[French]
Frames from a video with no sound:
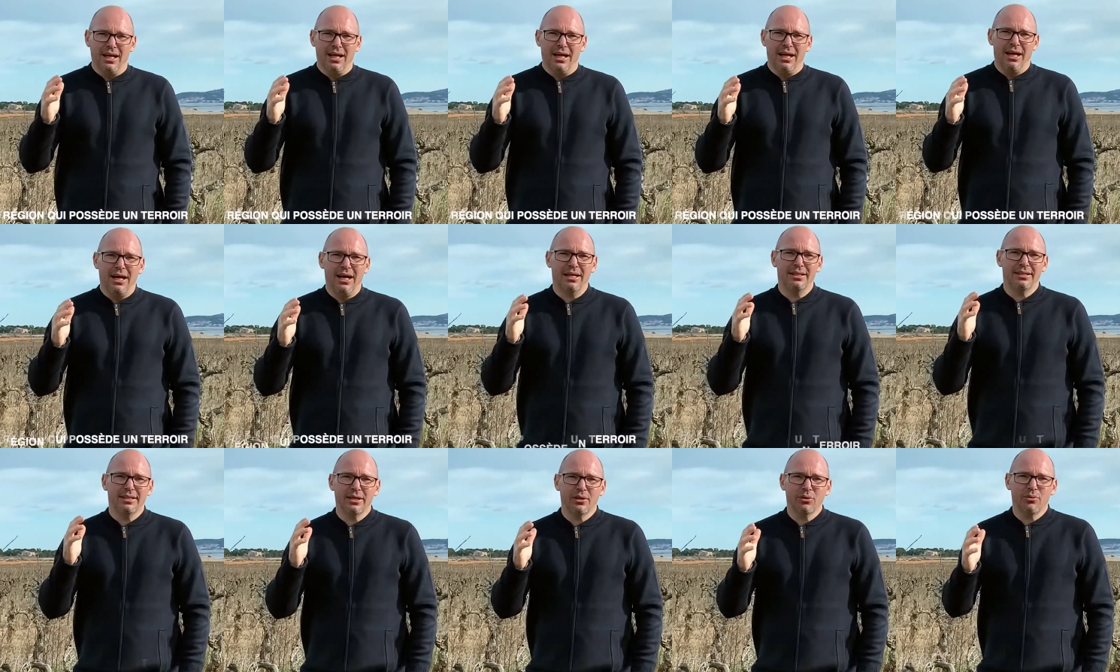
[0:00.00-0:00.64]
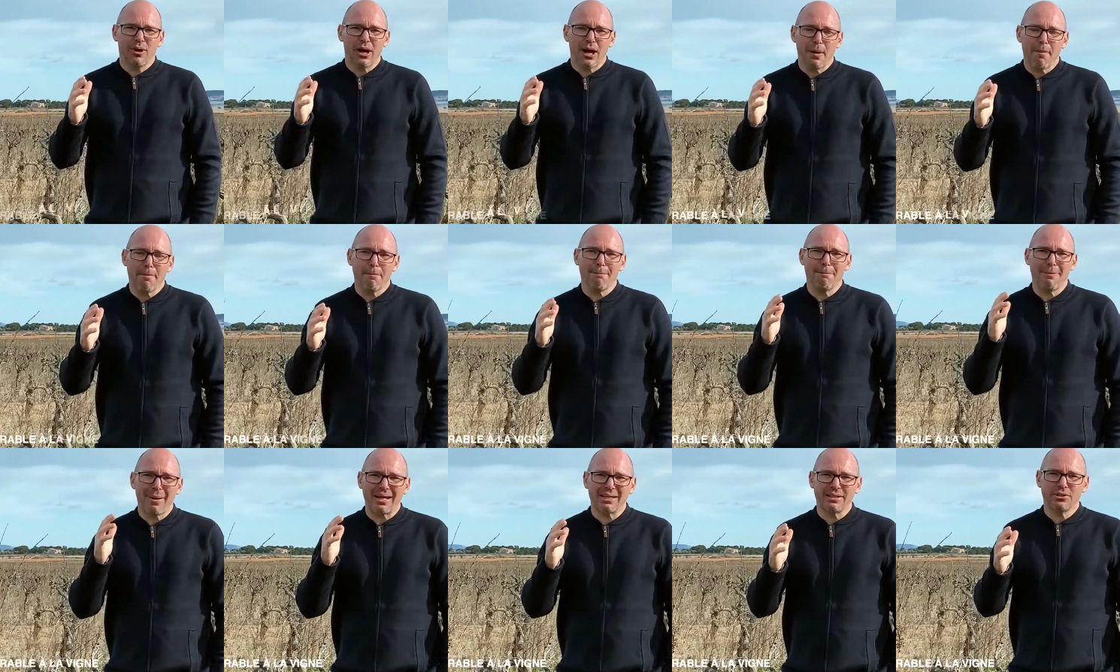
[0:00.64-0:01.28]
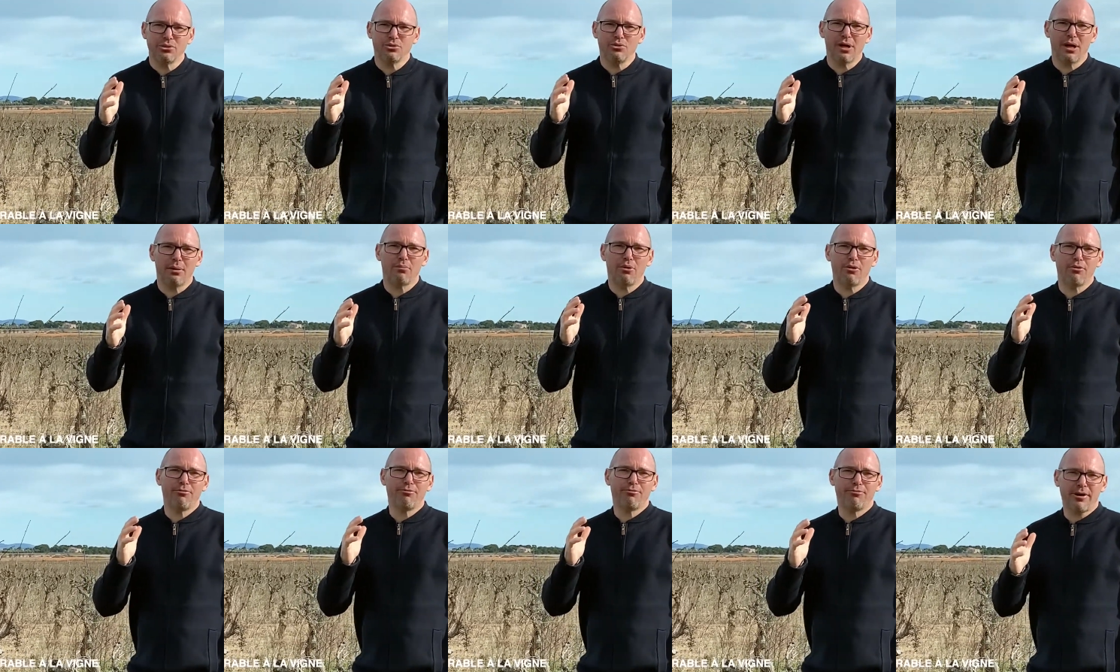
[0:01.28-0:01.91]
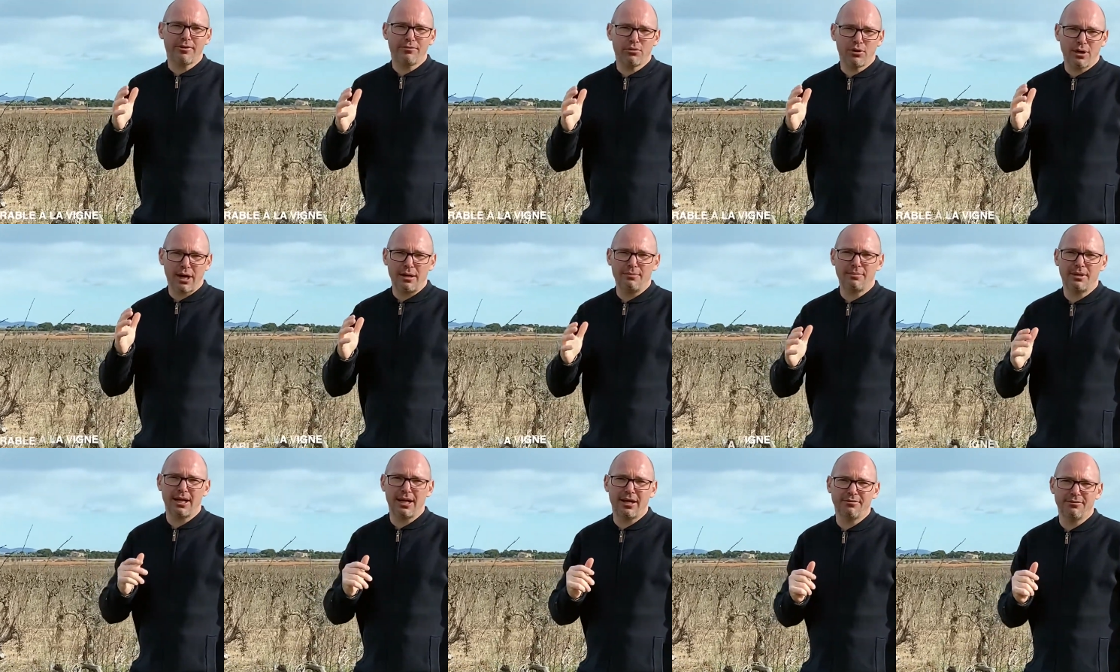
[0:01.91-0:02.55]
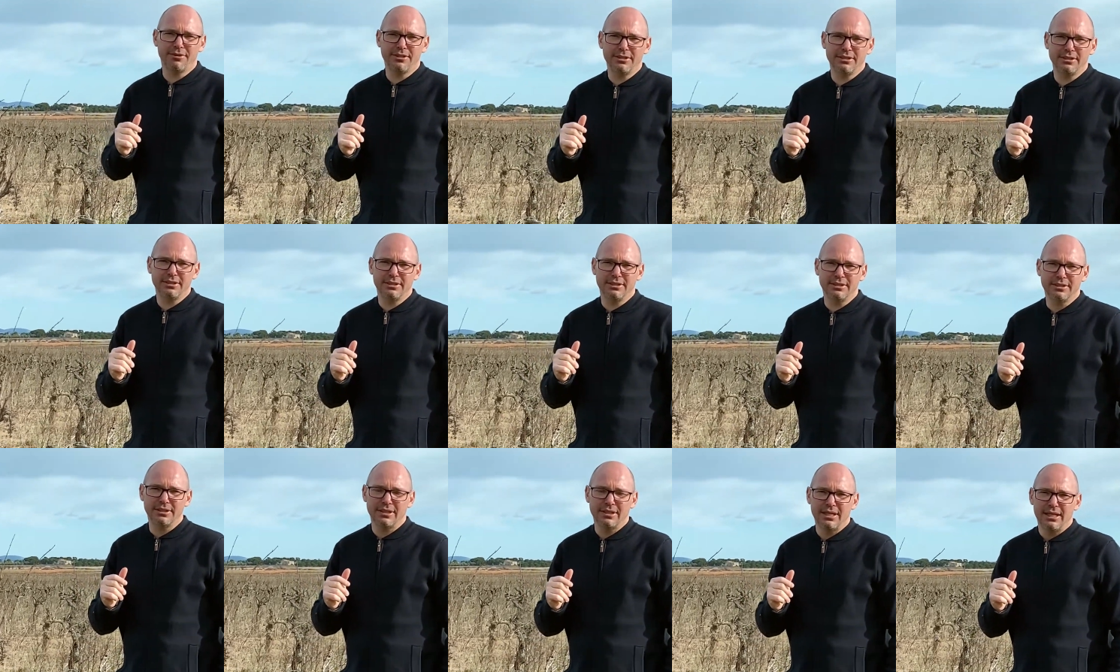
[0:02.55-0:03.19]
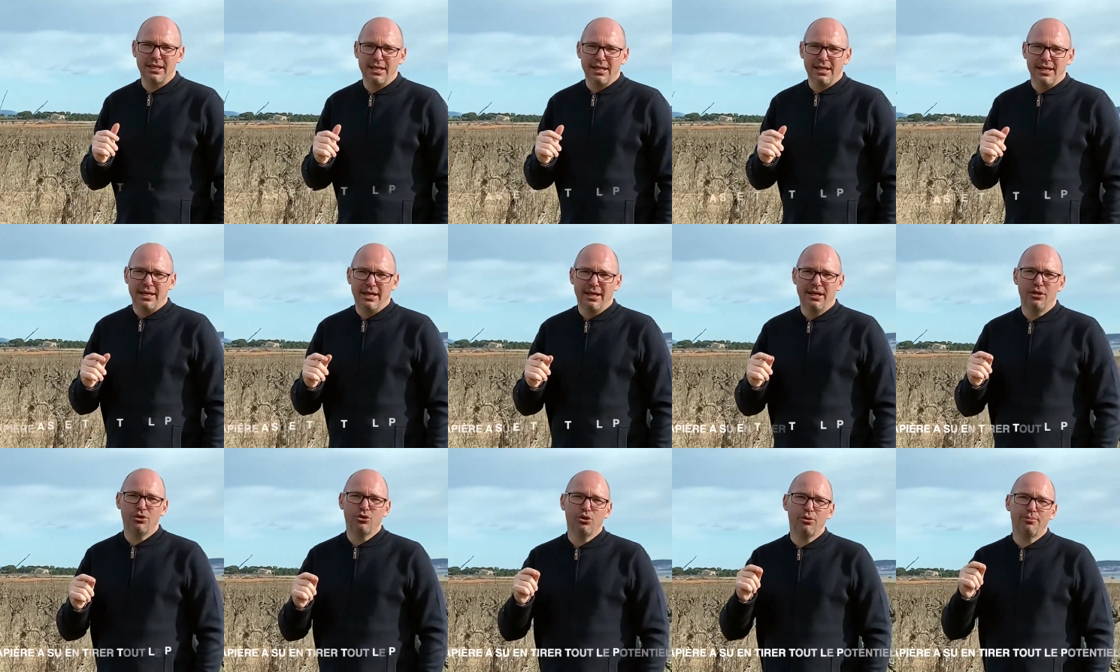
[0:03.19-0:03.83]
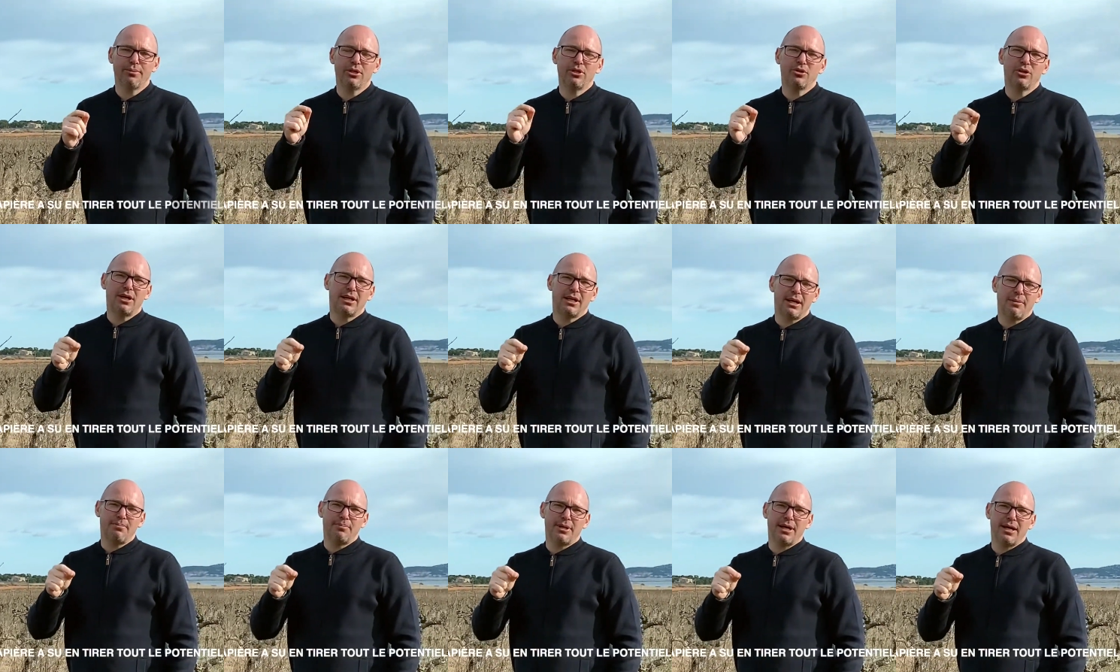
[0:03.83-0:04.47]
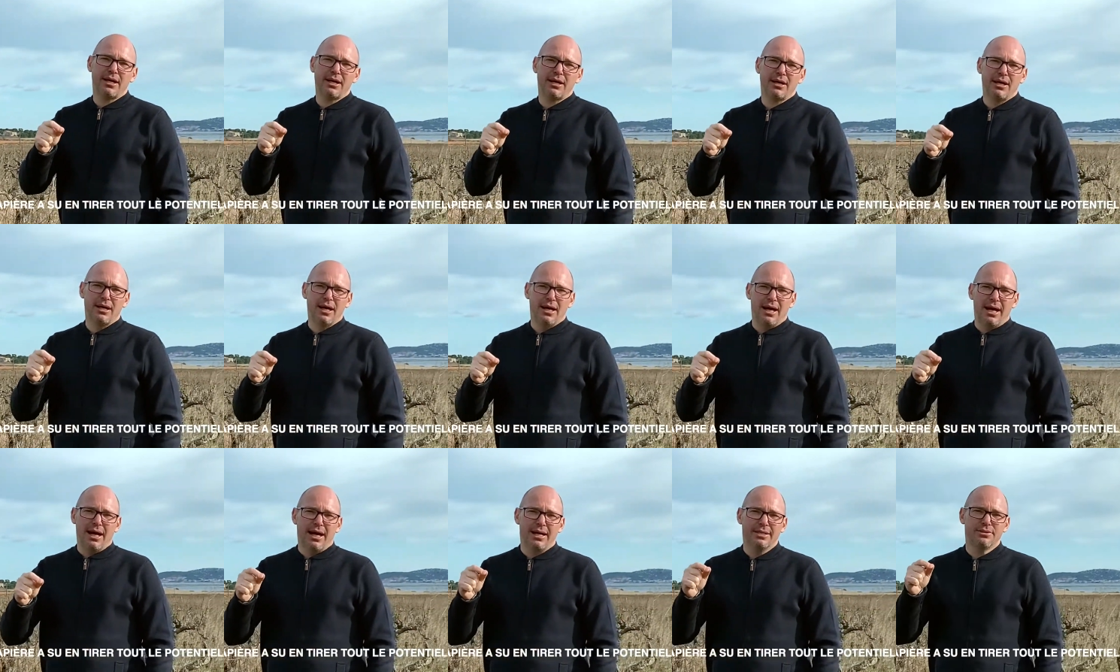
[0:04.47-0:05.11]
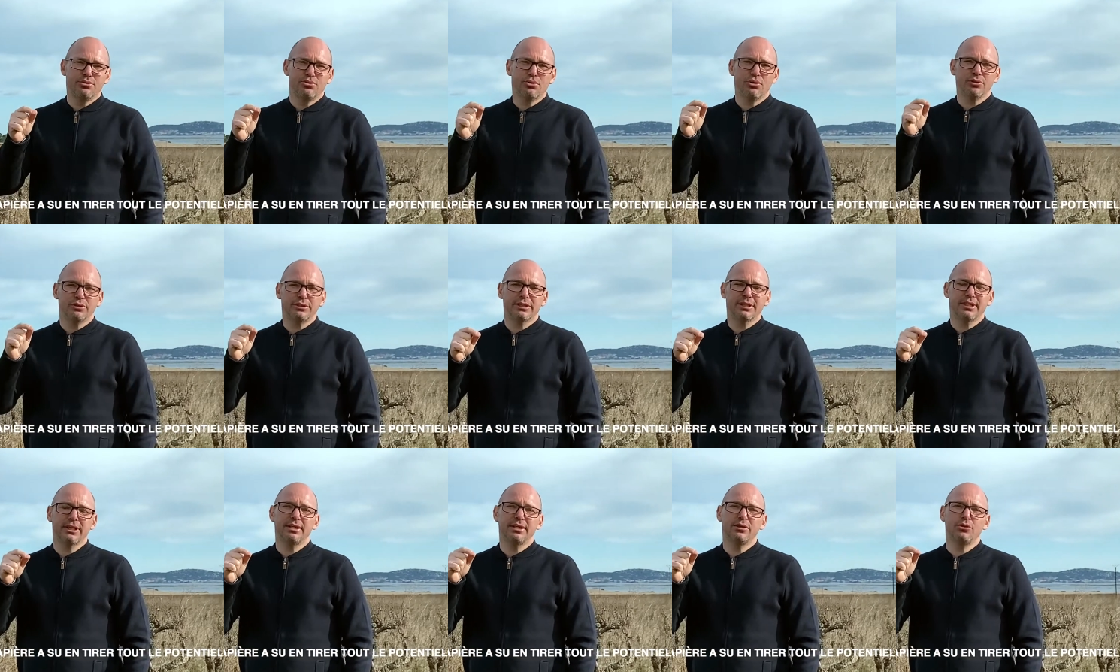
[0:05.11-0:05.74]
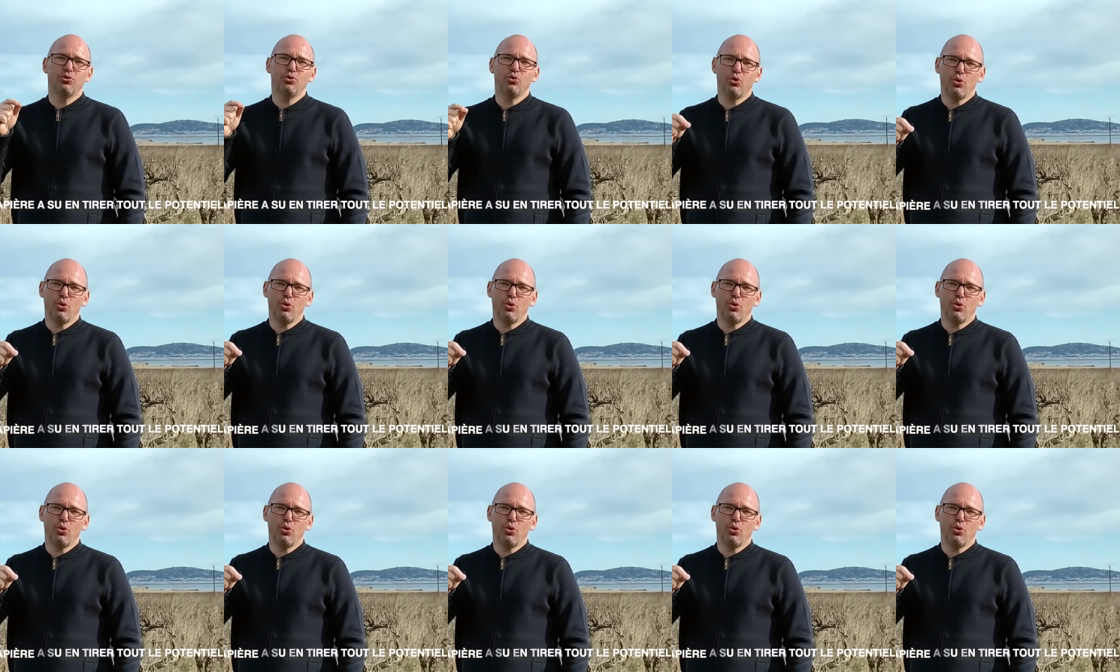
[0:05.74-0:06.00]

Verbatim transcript: un terroir particulièrement favorable à la vigne et le domaine de la Clapière a su en tirer tout le